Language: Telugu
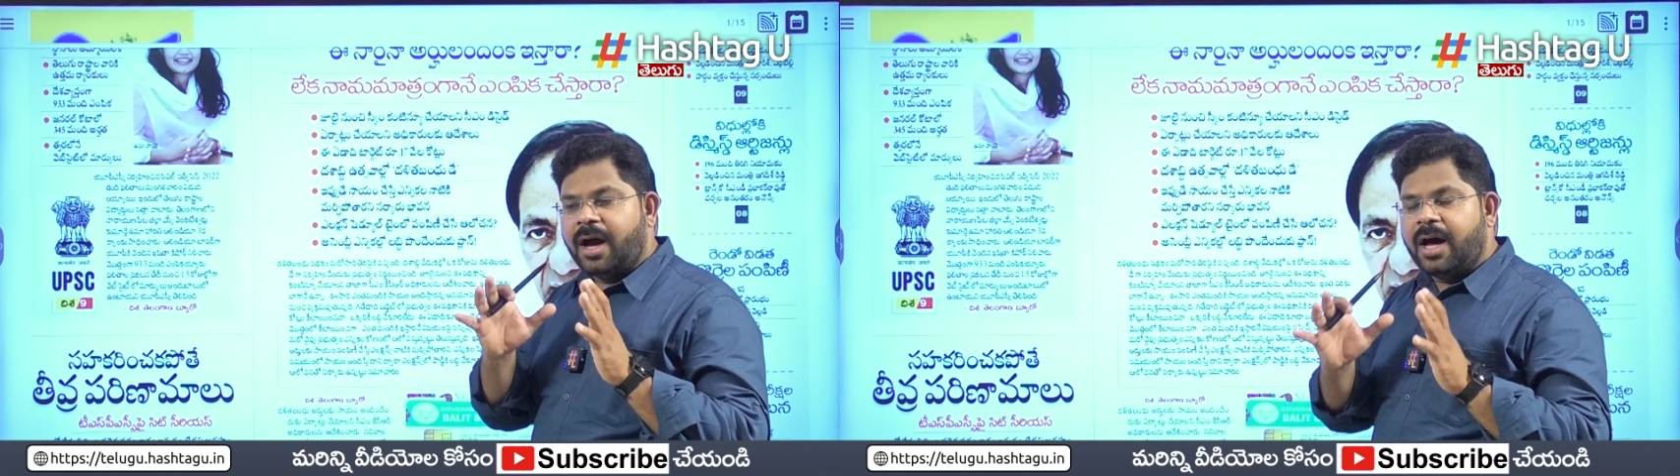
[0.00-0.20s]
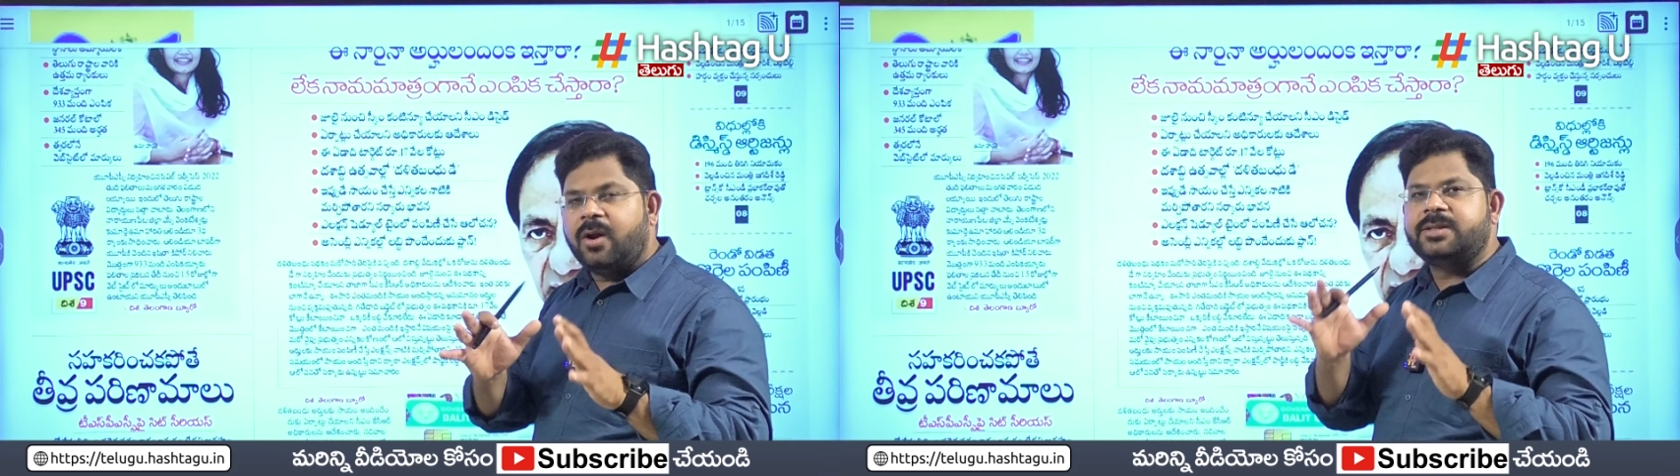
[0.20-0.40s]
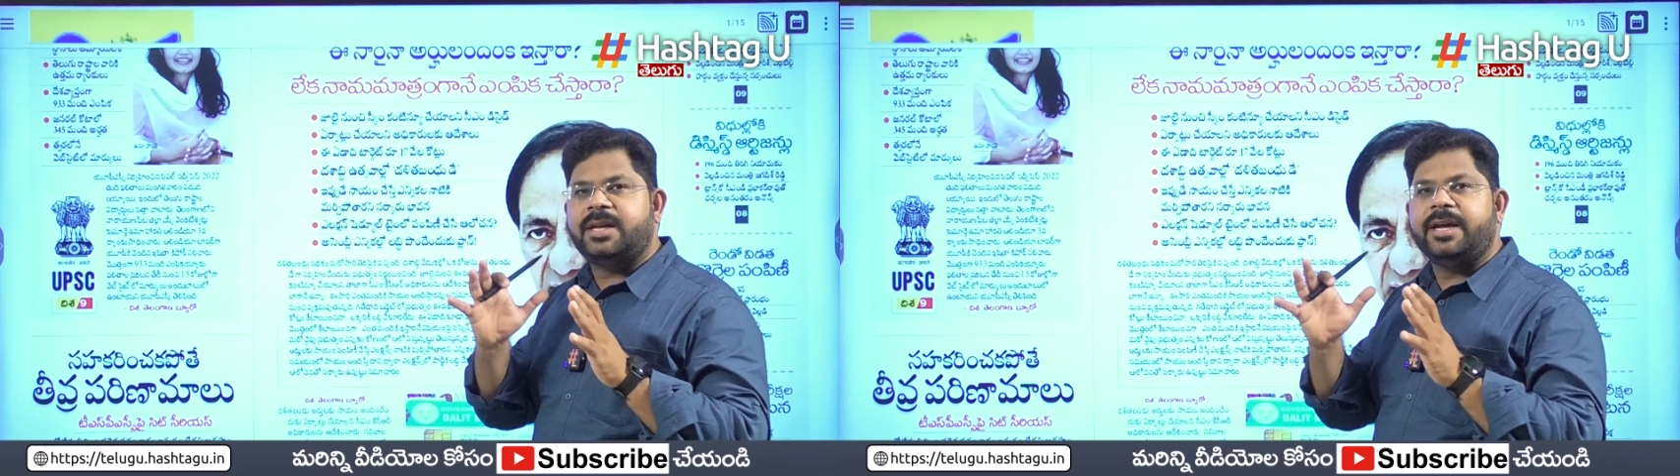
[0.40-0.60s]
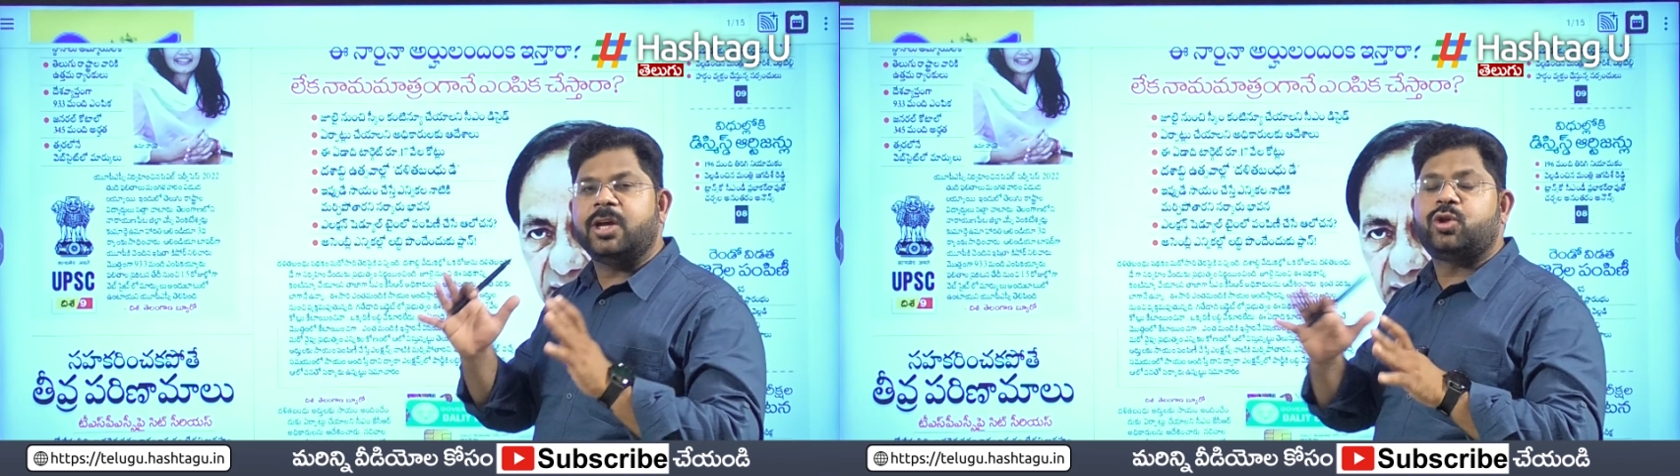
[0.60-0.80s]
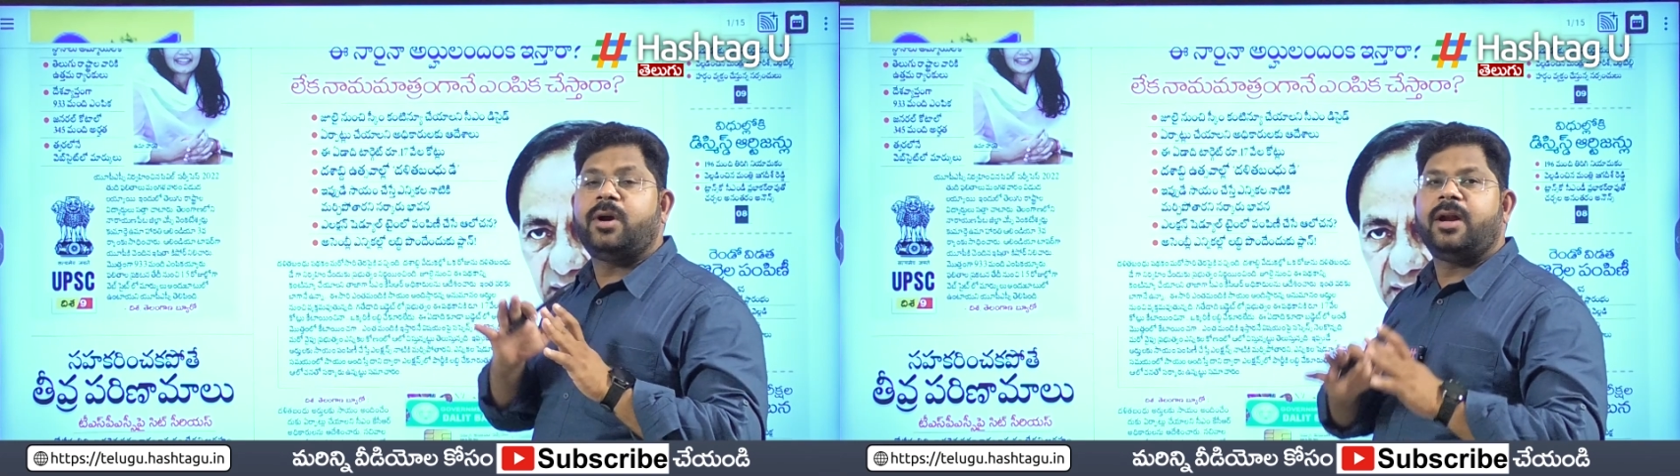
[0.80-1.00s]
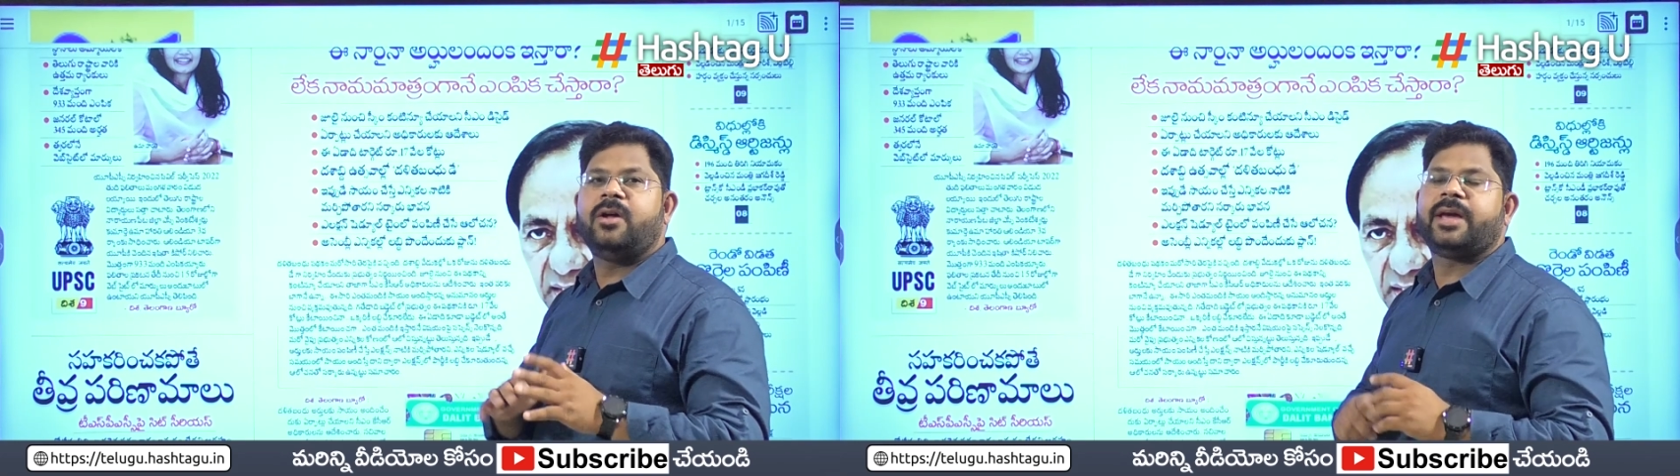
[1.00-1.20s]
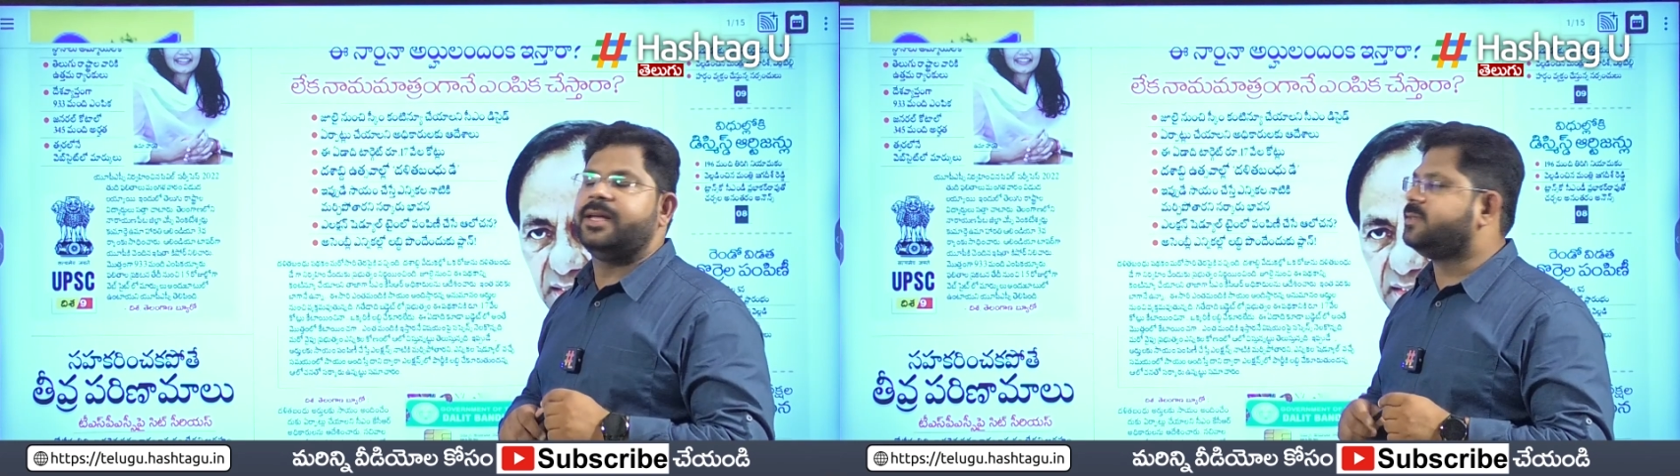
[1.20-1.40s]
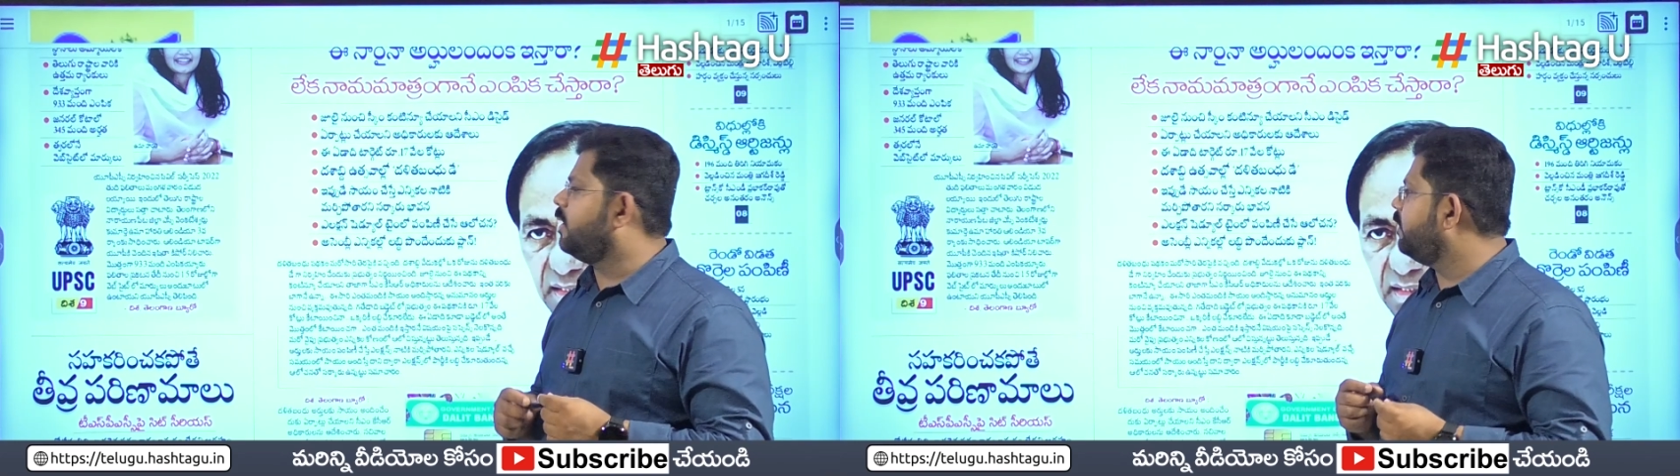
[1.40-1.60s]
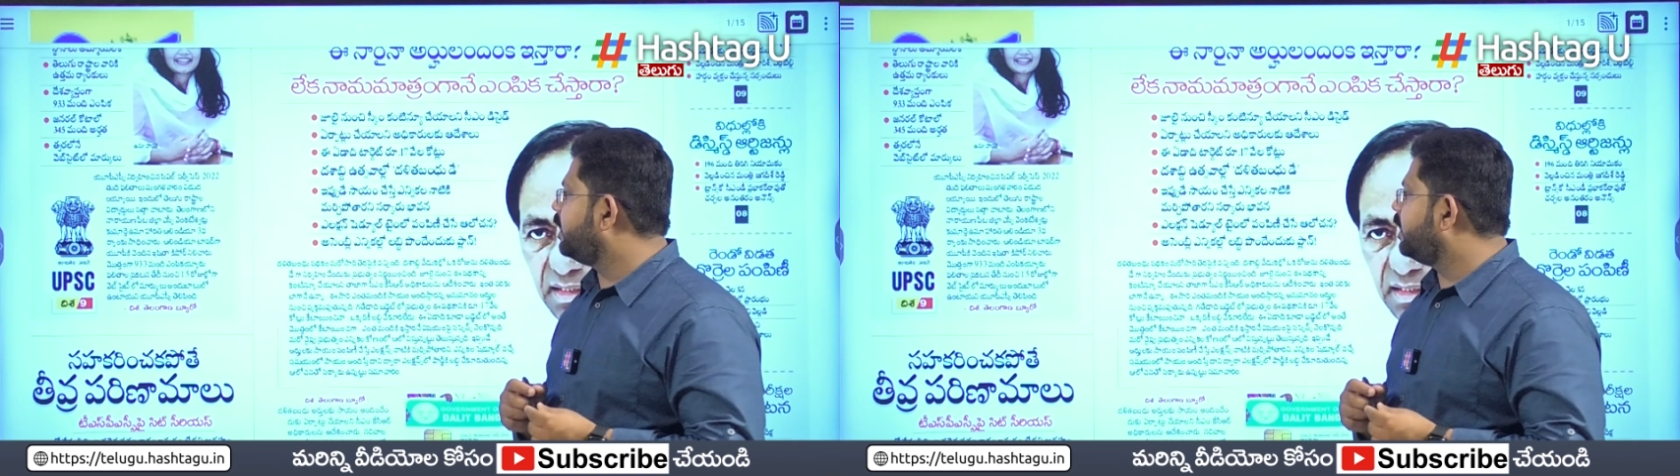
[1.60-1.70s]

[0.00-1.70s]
ఆలోచన ఎత్తుగడలో కేసీఆర్